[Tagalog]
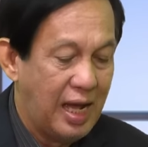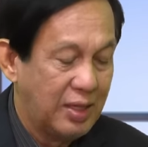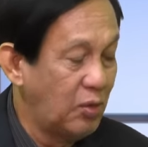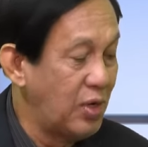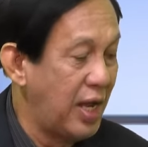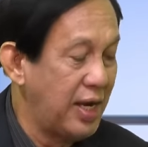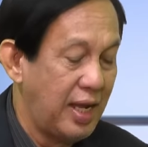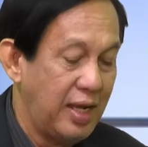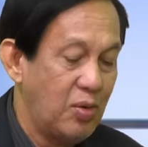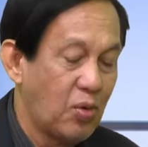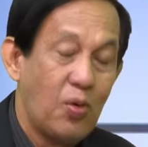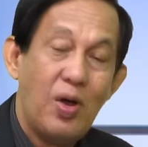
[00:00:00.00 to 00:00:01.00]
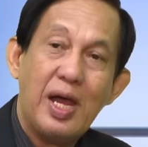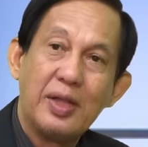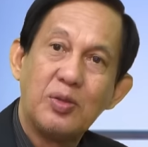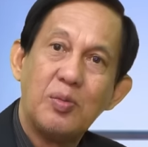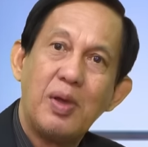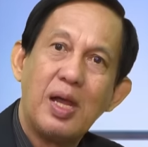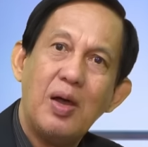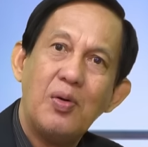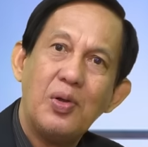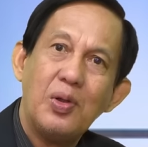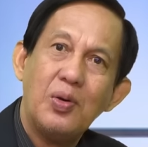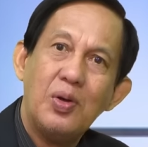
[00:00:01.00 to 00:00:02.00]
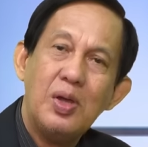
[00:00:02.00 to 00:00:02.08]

ato nanay, doko ang ato mga ulo